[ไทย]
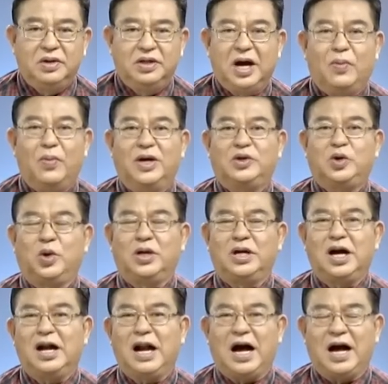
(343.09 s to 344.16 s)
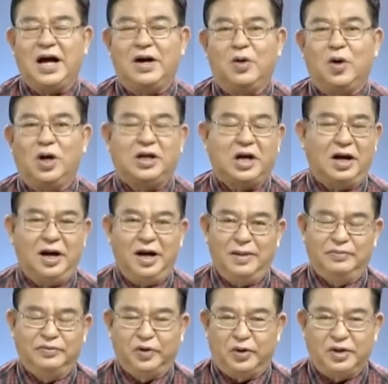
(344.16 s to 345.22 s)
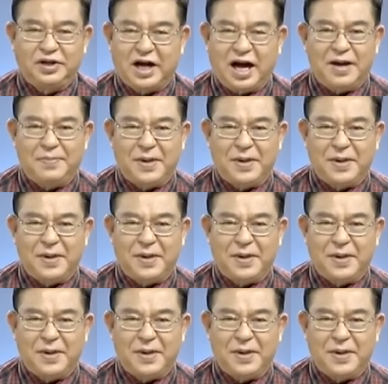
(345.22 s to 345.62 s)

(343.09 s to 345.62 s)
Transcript: เยาวชนทั้งหลายก็จะเริ่มสนใจ